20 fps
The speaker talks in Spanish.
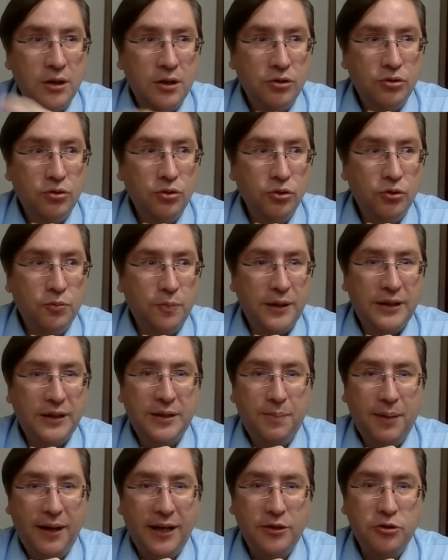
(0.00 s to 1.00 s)
Sus
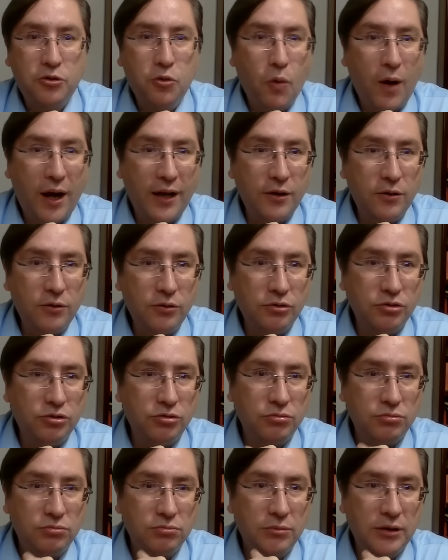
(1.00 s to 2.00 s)
principales
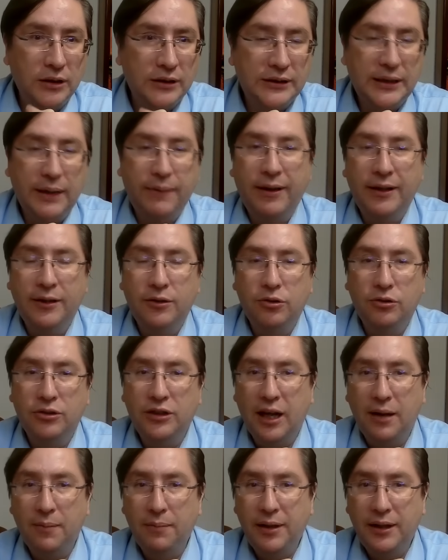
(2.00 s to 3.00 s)
cuadros estaban
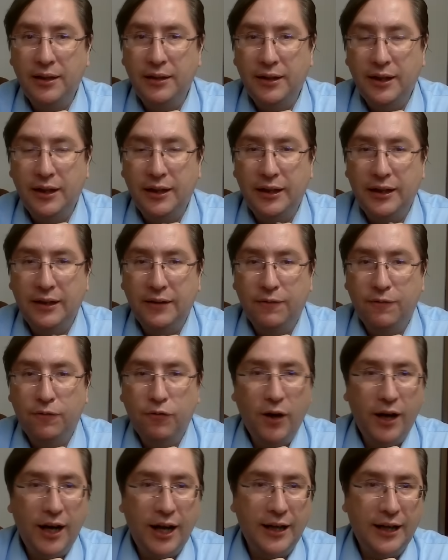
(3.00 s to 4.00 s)
totalmente
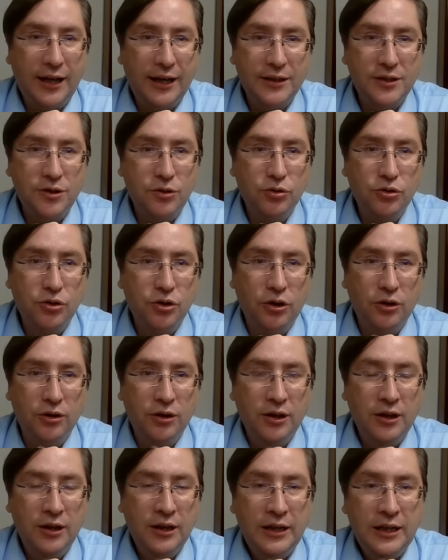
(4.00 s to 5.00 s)
fuera de la discusión,
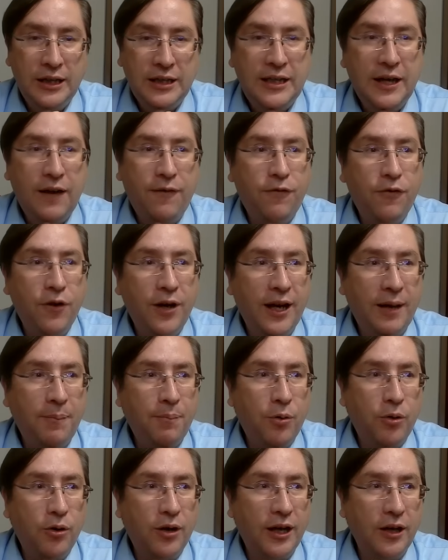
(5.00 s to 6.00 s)
ya fuera
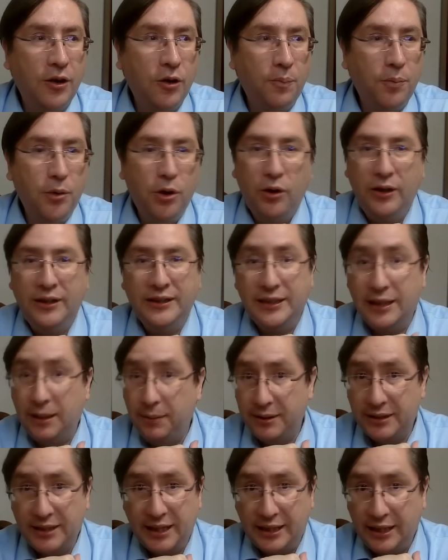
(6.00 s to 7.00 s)
porque no pudieron
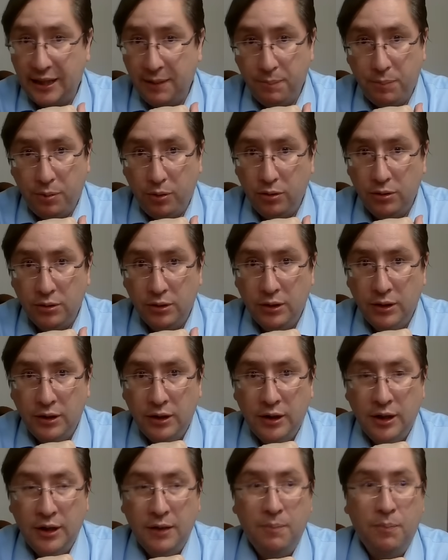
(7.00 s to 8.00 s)
inscribirse a tiempo,
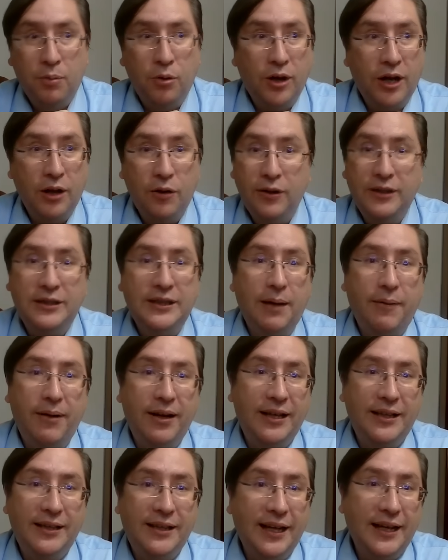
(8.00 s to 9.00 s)
porque no
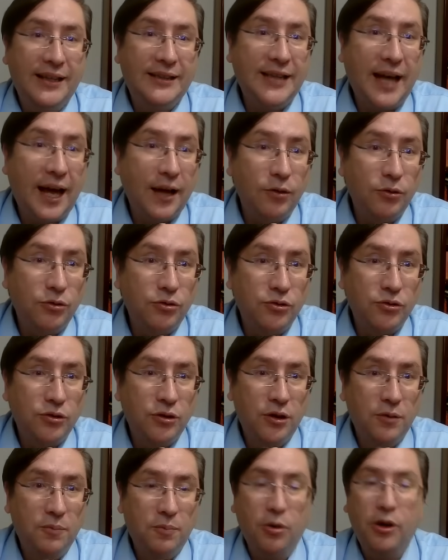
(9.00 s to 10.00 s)
estaban interesados,
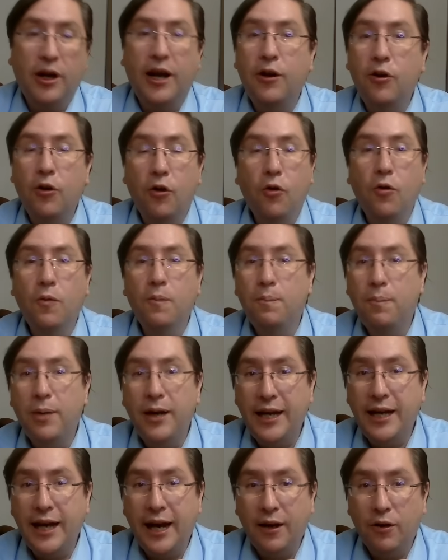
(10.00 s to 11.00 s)
porque no
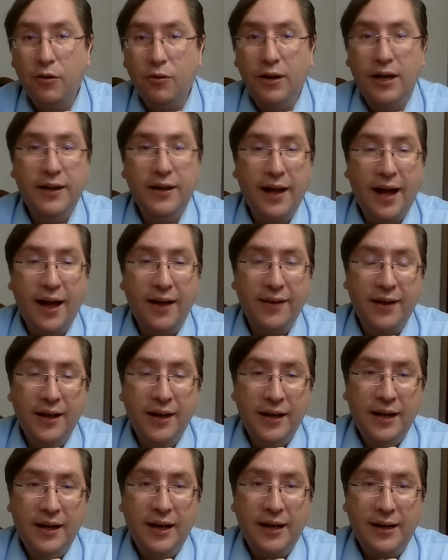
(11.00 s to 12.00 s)
cumplían con la edad
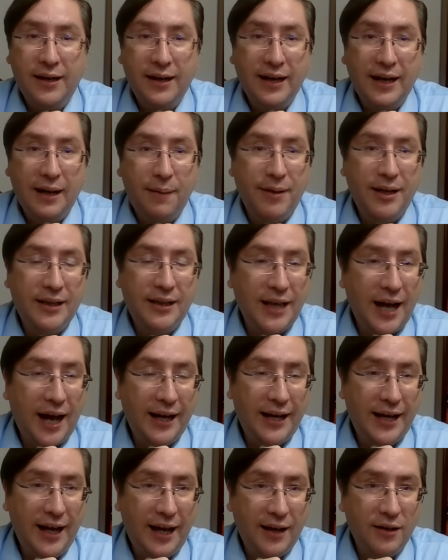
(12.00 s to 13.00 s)

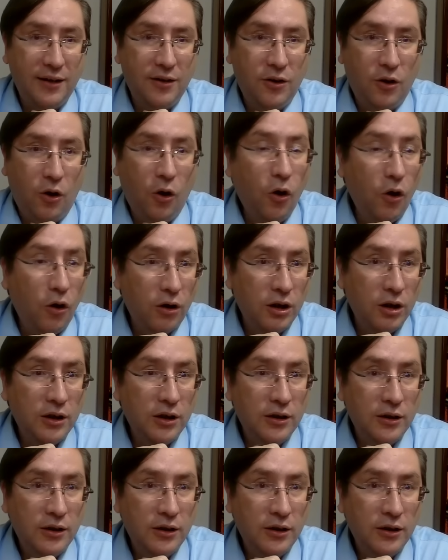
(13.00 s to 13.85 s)
reglamentaria o